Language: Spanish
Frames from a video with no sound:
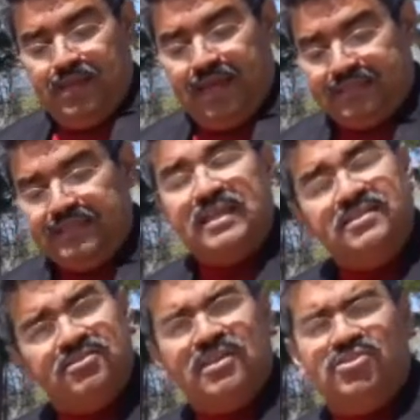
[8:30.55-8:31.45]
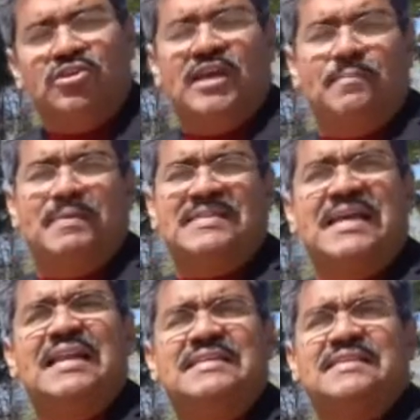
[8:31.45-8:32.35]
Existen situaciones
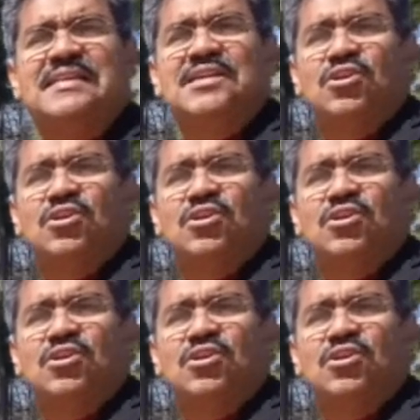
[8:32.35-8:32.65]
especiales,